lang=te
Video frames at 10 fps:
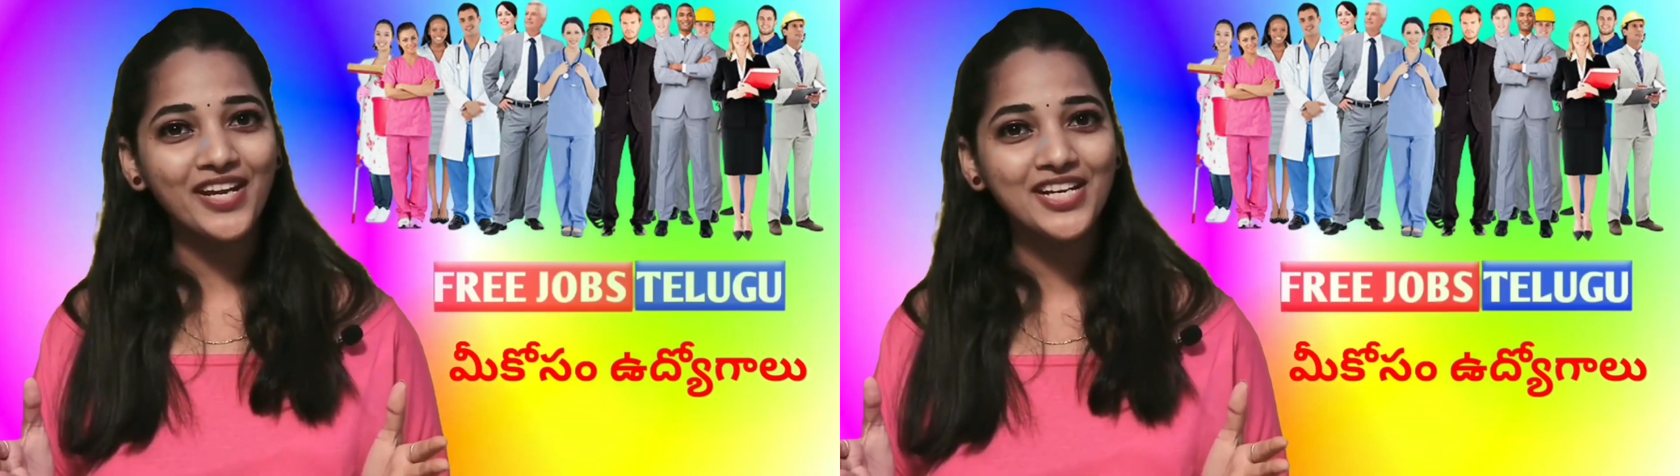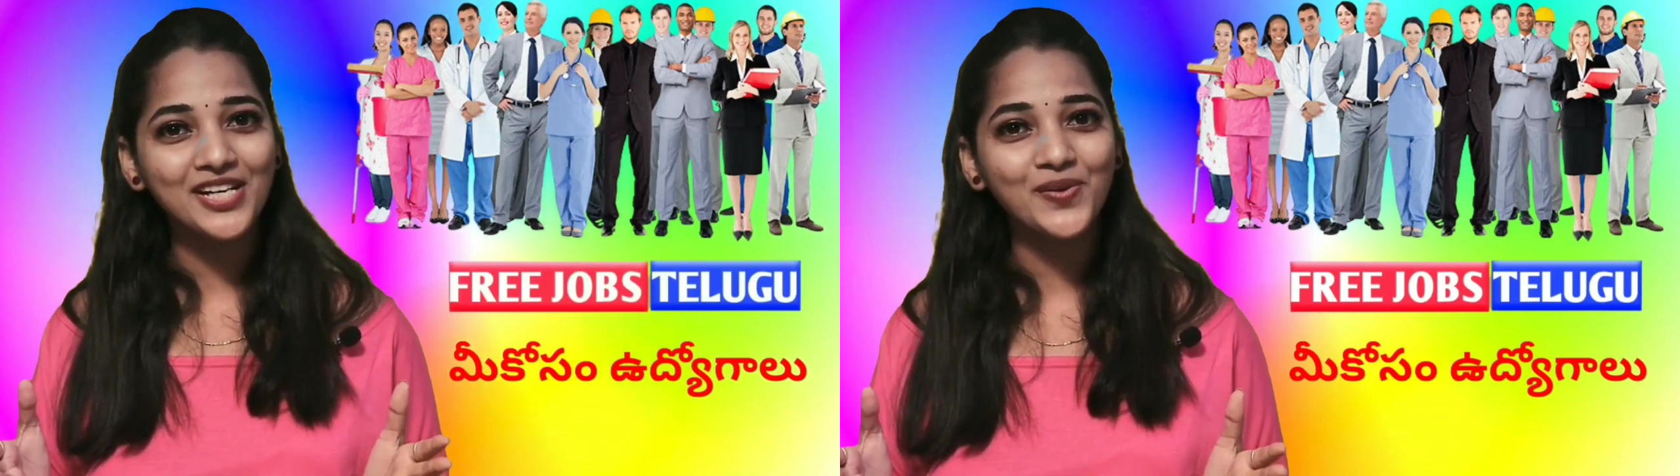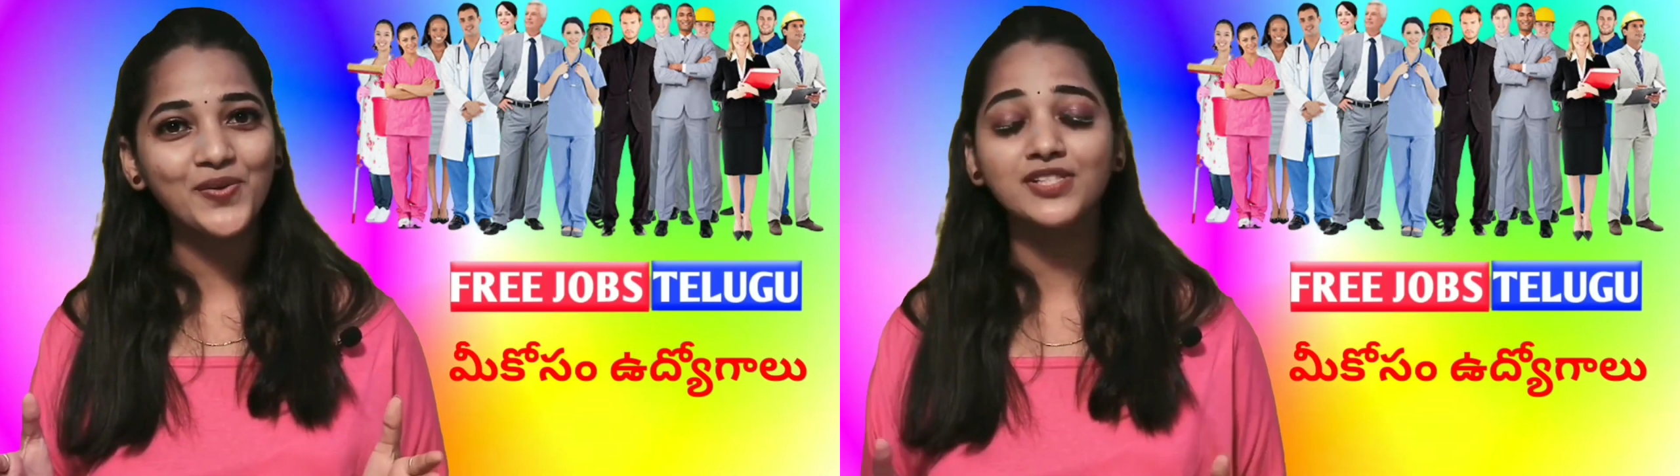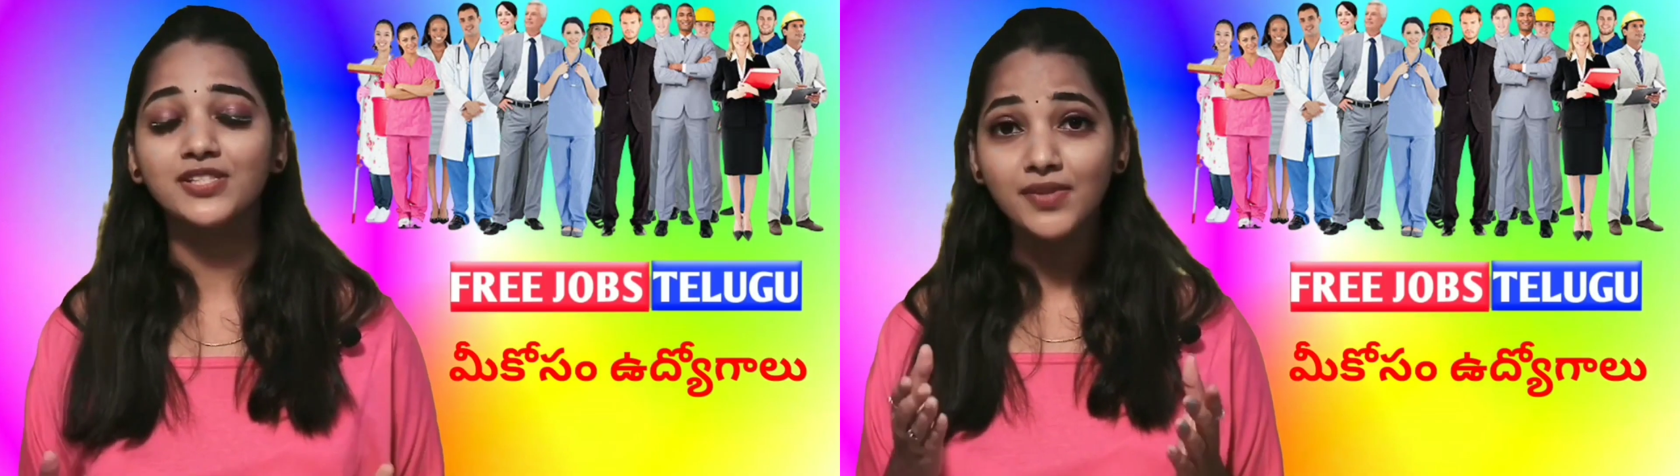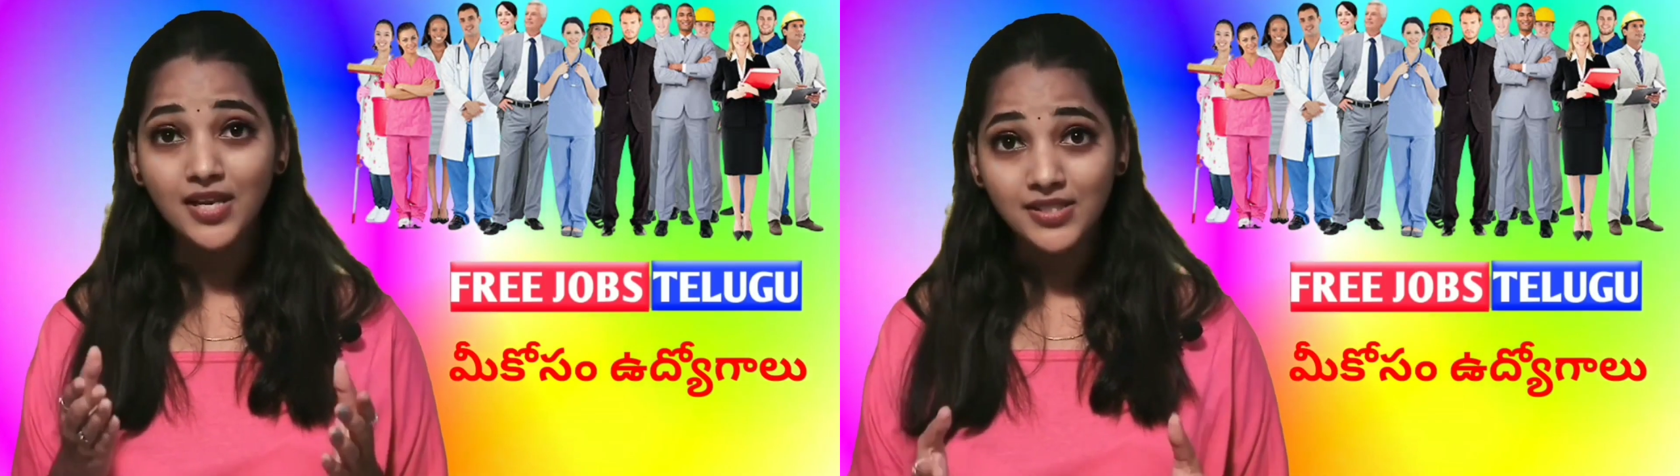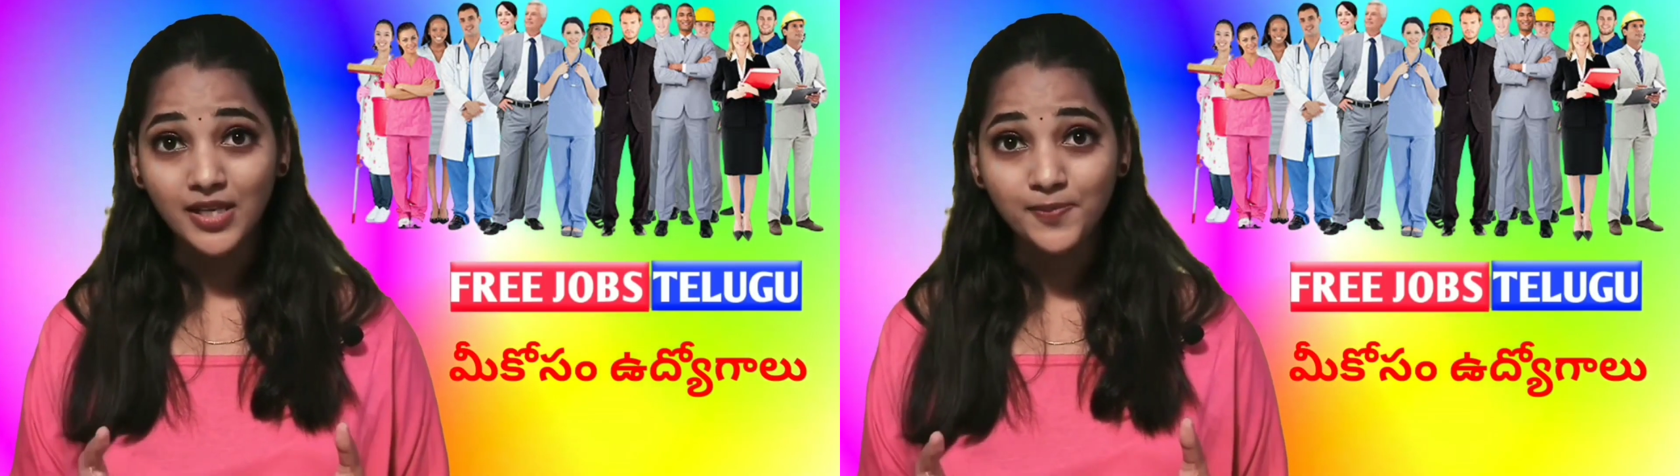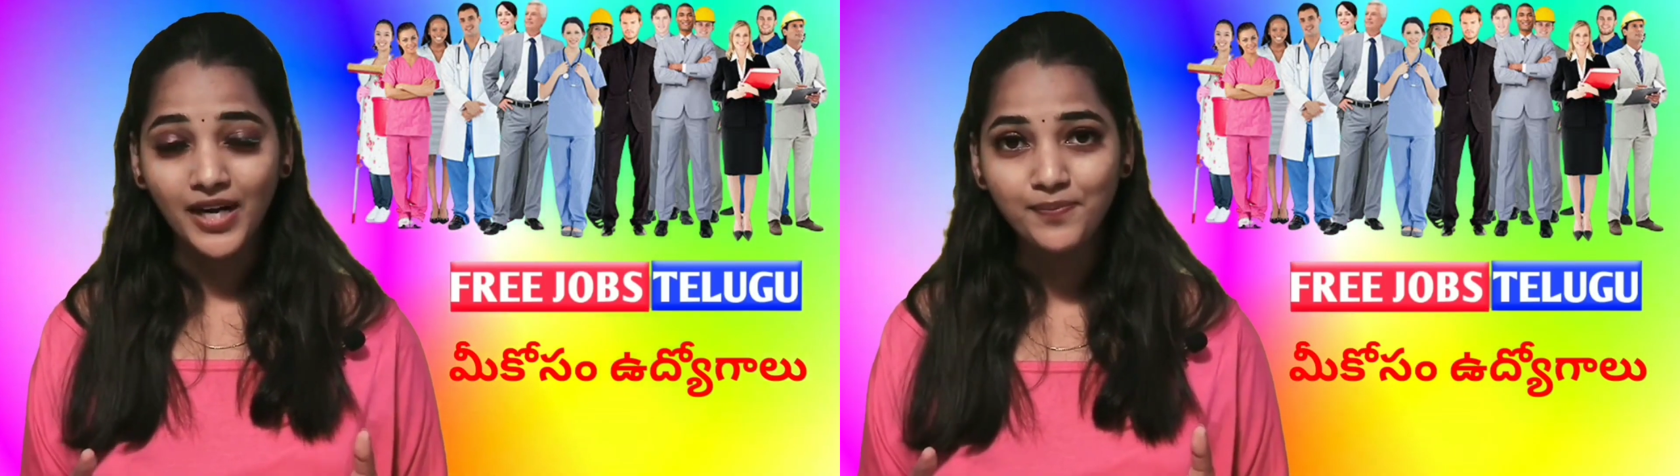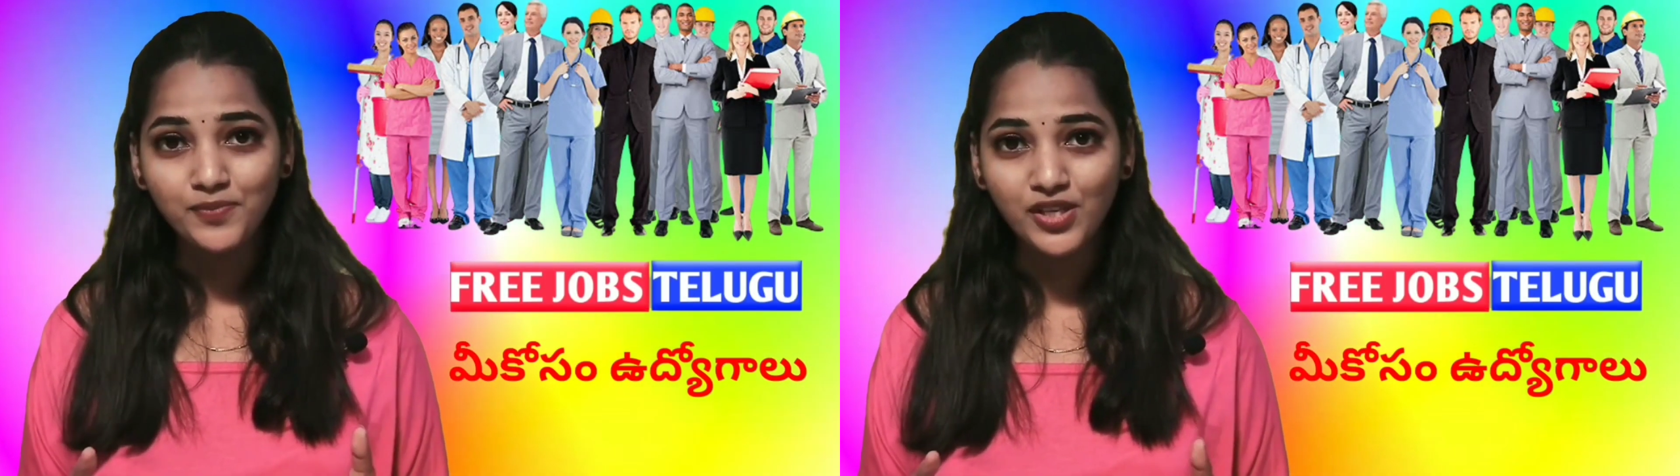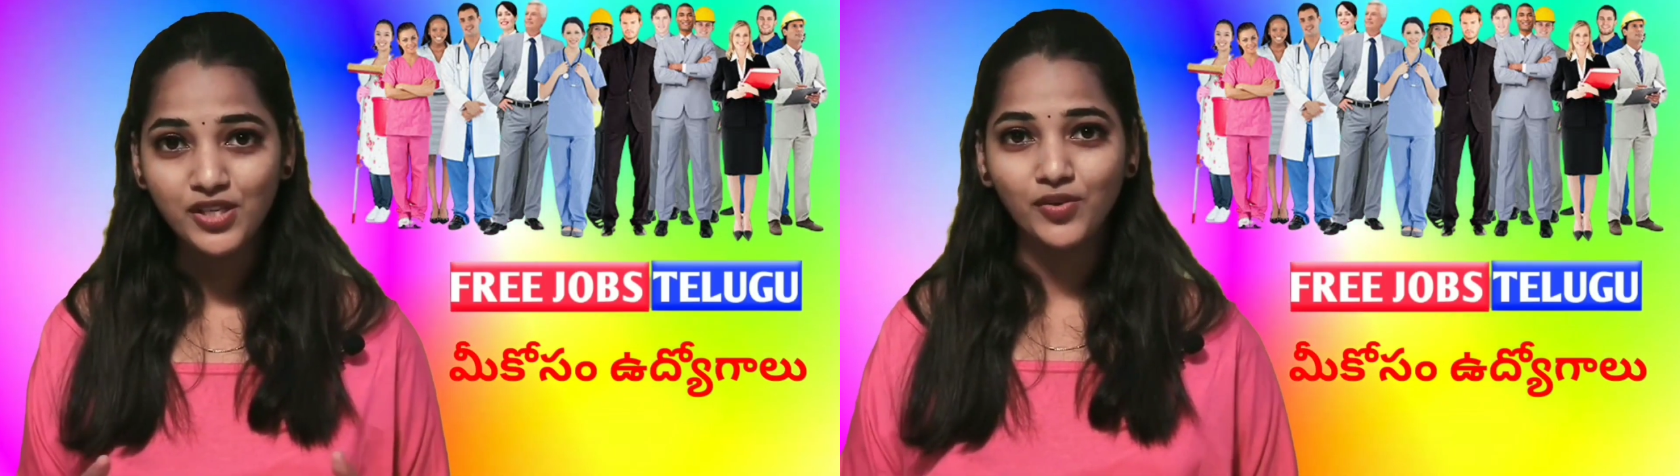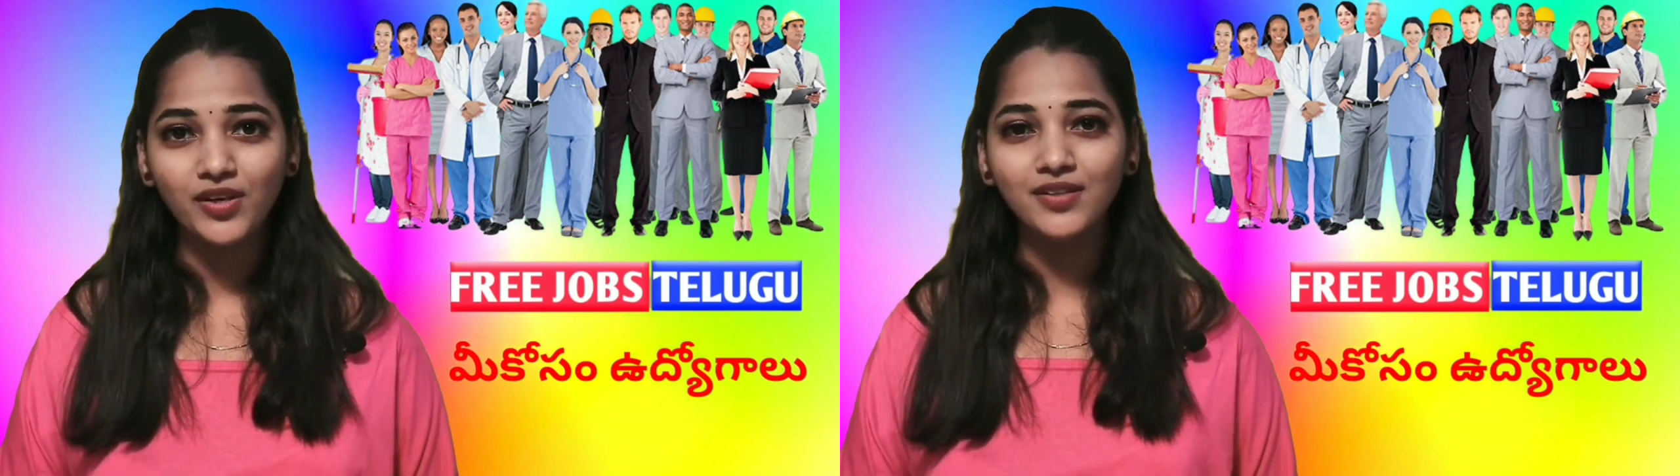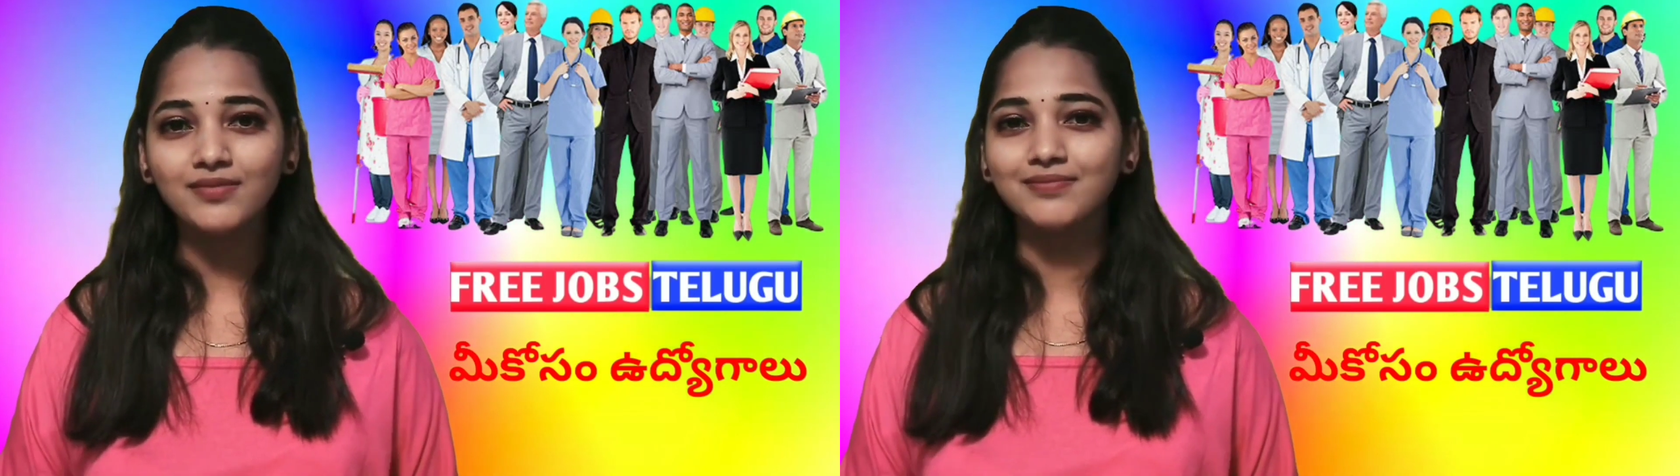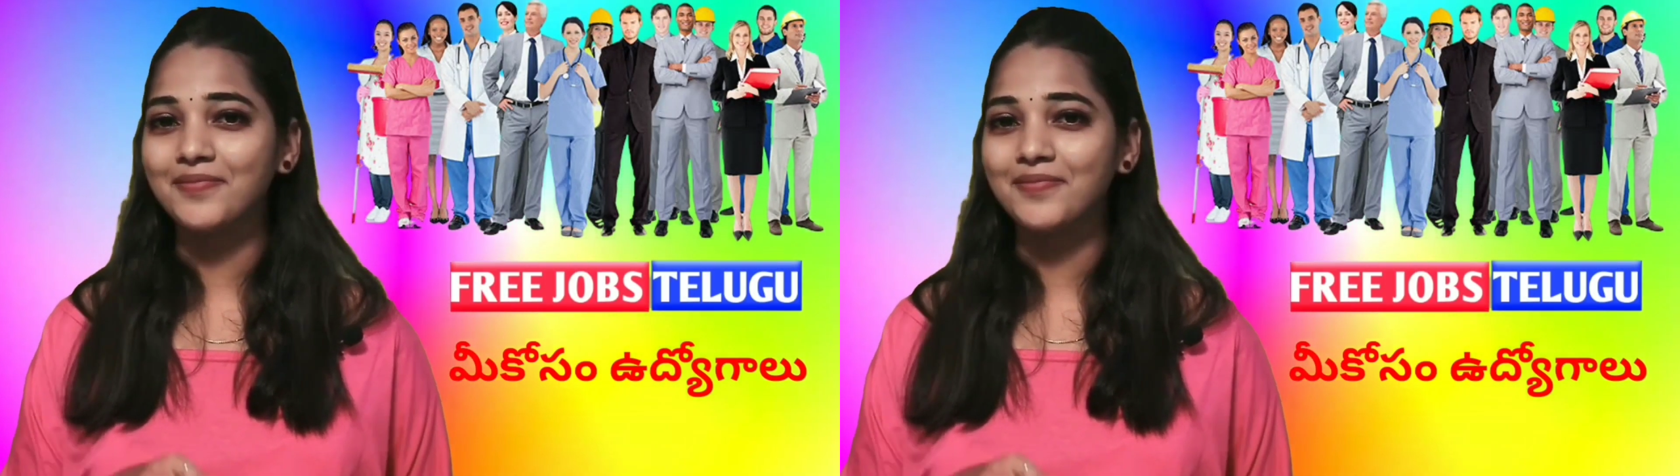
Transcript: నోటిఫికేషన్ల కోసం సబ్స్క్రైబ్ చేసుకొని